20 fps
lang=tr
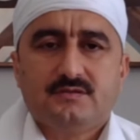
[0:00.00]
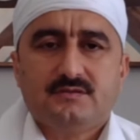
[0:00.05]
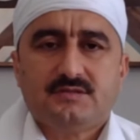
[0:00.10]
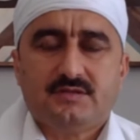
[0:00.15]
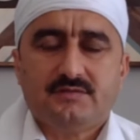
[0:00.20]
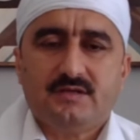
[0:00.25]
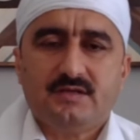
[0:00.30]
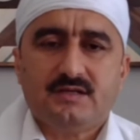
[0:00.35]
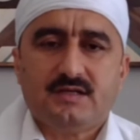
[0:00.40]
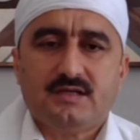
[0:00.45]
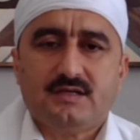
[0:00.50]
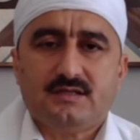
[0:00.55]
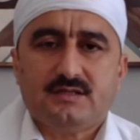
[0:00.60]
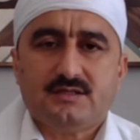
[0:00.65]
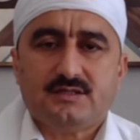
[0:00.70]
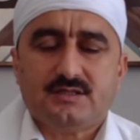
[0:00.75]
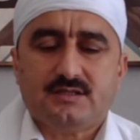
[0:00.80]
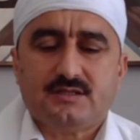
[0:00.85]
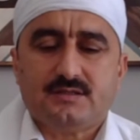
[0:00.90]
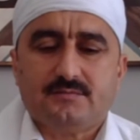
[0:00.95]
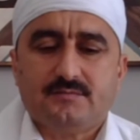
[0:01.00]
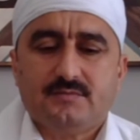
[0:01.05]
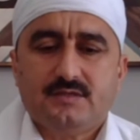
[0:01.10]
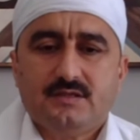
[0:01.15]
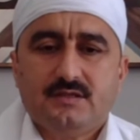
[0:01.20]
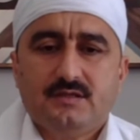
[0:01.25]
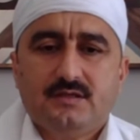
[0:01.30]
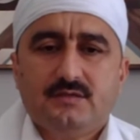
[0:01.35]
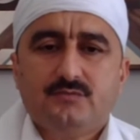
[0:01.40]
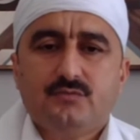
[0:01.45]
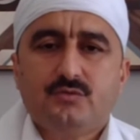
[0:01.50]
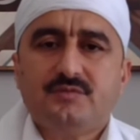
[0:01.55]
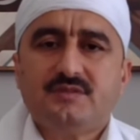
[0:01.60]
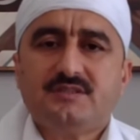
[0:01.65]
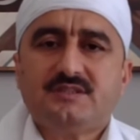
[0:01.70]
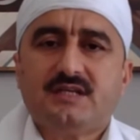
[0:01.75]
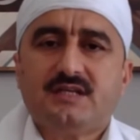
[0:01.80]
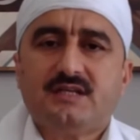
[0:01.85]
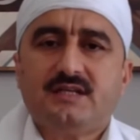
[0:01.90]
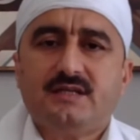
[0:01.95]
Sevgili kardeşlerim, bu
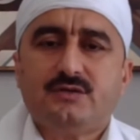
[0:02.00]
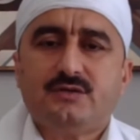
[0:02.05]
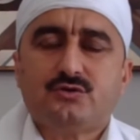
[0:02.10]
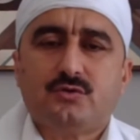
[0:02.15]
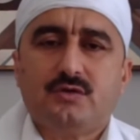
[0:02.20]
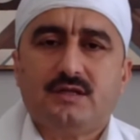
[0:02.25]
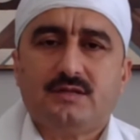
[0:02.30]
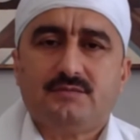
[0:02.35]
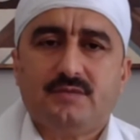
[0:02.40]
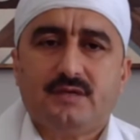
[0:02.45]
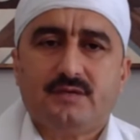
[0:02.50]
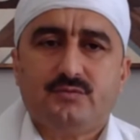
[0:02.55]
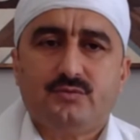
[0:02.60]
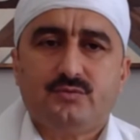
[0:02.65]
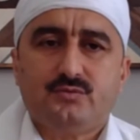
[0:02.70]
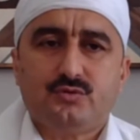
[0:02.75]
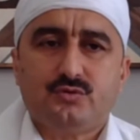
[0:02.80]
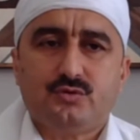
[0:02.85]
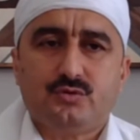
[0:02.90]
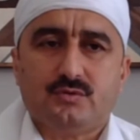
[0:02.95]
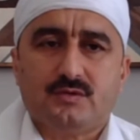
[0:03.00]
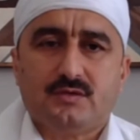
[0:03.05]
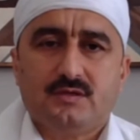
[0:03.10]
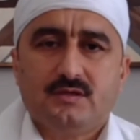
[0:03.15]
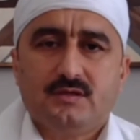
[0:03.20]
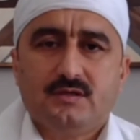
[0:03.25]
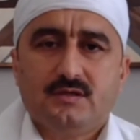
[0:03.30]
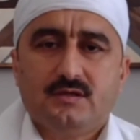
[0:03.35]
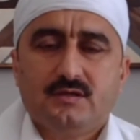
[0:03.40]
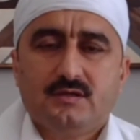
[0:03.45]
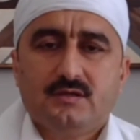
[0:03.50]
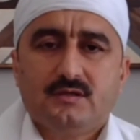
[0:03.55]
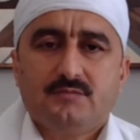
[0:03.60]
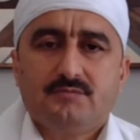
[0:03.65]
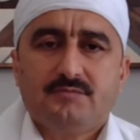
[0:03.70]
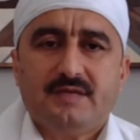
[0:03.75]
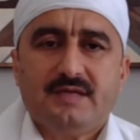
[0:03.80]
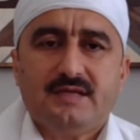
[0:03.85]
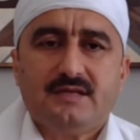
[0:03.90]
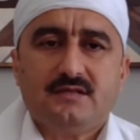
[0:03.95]
misalleri çoğaltmak mümkün.
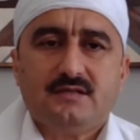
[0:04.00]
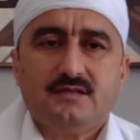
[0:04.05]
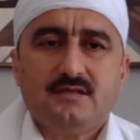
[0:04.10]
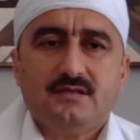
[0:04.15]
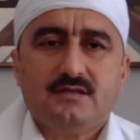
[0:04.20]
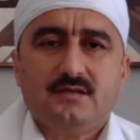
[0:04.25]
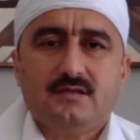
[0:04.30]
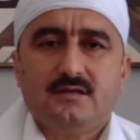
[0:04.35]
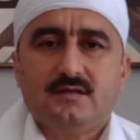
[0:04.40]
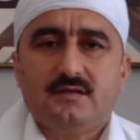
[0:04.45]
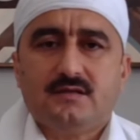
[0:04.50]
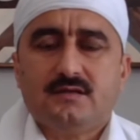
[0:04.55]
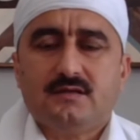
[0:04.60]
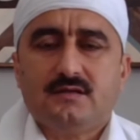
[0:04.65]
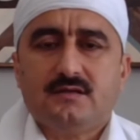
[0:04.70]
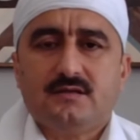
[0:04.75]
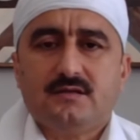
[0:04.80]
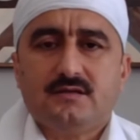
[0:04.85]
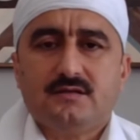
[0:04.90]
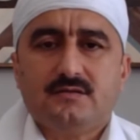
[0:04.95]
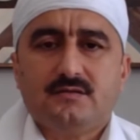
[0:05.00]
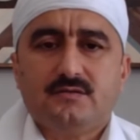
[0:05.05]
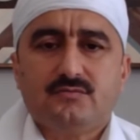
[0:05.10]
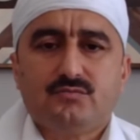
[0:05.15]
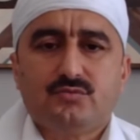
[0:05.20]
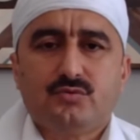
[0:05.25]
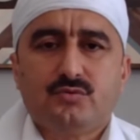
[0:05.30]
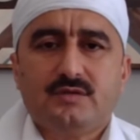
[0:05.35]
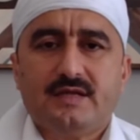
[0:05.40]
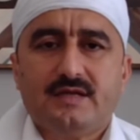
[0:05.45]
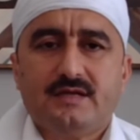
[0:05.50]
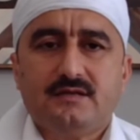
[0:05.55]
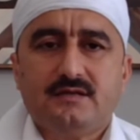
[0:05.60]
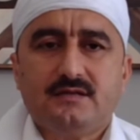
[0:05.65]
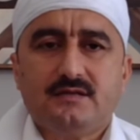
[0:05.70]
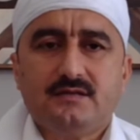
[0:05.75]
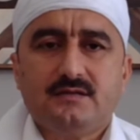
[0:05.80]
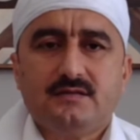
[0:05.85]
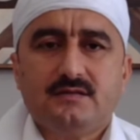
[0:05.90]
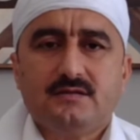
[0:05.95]
Ben e,
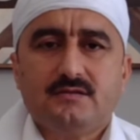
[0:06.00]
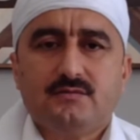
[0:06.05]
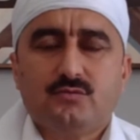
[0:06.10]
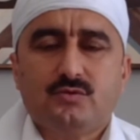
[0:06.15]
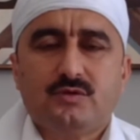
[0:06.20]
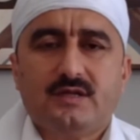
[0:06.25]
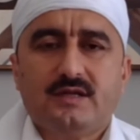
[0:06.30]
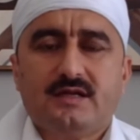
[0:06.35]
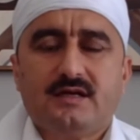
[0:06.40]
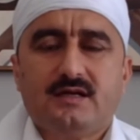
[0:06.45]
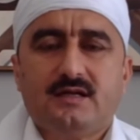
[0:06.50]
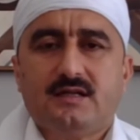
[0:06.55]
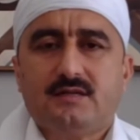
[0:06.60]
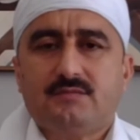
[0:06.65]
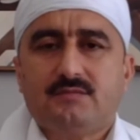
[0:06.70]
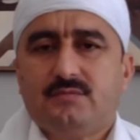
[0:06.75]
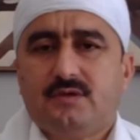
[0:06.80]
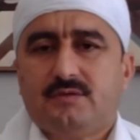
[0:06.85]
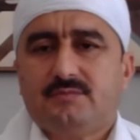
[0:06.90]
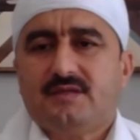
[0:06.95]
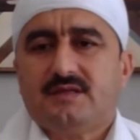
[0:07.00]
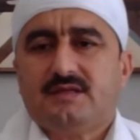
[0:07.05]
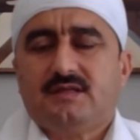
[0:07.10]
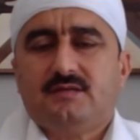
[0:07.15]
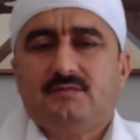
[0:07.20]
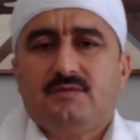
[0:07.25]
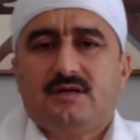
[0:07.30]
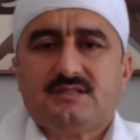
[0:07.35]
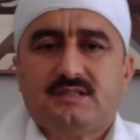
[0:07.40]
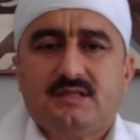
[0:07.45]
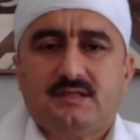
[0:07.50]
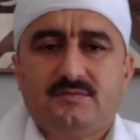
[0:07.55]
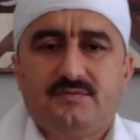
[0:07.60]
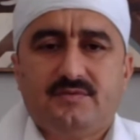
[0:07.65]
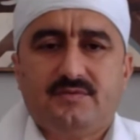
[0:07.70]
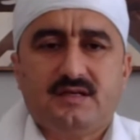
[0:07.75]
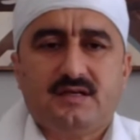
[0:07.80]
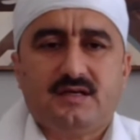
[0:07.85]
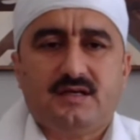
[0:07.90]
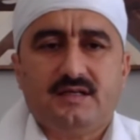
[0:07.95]
bunların bunları anlatmamdaki
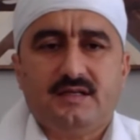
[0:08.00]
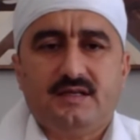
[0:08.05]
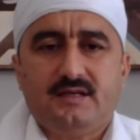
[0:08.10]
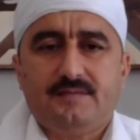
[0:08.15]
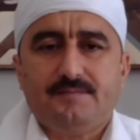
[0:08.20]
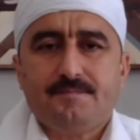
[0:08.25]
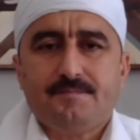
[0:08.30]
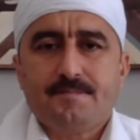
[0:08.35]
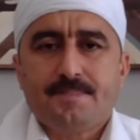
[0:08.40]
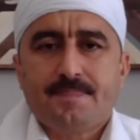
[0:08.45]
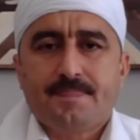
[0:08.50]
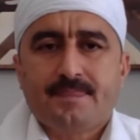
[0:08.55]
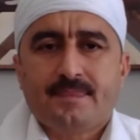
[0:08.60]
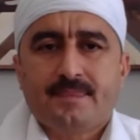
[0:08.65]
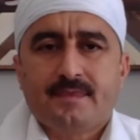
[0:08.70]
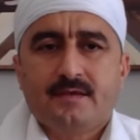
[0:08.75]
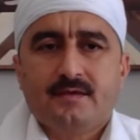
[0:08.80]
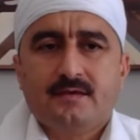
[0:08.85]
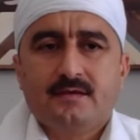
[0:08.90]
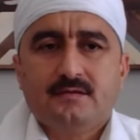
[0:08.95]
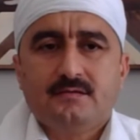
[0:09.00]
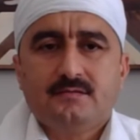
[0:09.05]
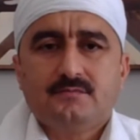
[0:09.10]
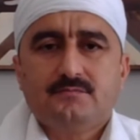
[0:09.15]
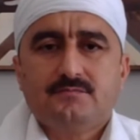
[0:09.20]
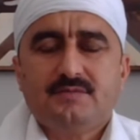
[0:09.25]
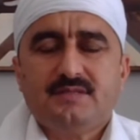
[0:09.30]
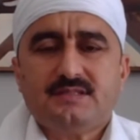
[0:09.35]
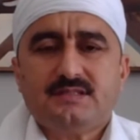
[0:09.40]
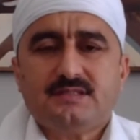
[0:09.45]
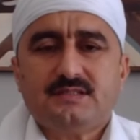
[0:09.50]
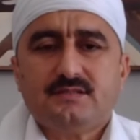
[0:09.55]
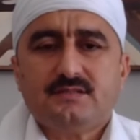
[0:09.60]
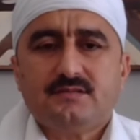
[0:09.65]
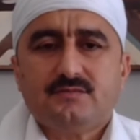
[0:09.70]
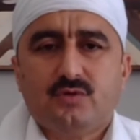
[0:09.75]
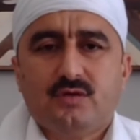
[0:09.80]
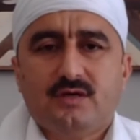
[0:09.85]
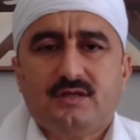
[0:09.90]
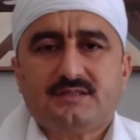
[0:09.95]
maksat ve gaye biz
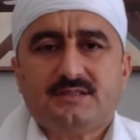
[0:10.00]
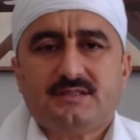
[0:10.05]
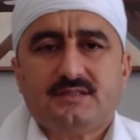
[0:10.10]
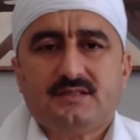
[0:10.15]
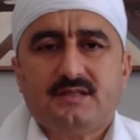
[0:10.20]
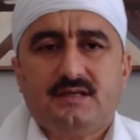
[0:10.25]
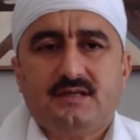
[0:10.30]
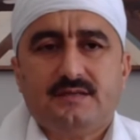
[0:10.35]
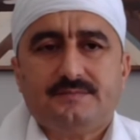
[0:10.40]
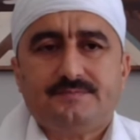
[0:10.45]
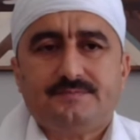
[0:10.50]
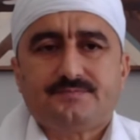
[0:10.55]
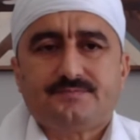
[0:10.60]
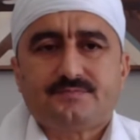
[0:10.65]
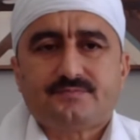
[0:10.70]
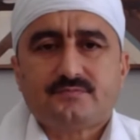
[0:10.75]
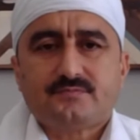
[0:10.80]
bu asırda